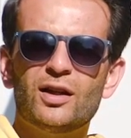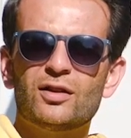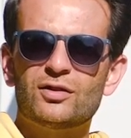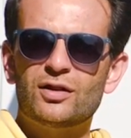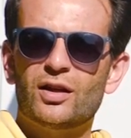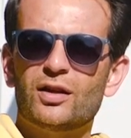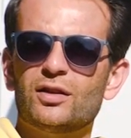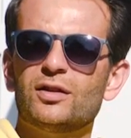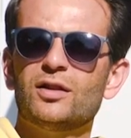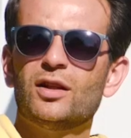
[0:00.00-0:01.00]

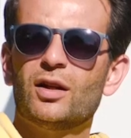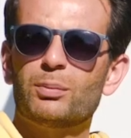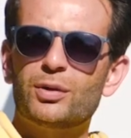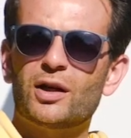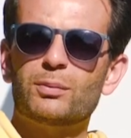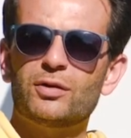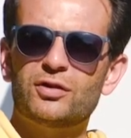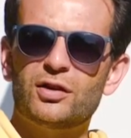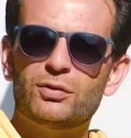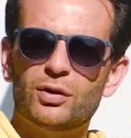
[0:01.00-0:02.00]
sigarayı bırakma
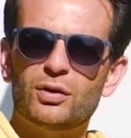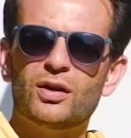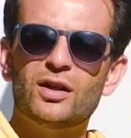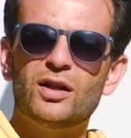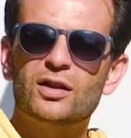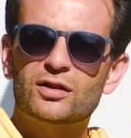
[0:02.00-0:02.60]
serüvenine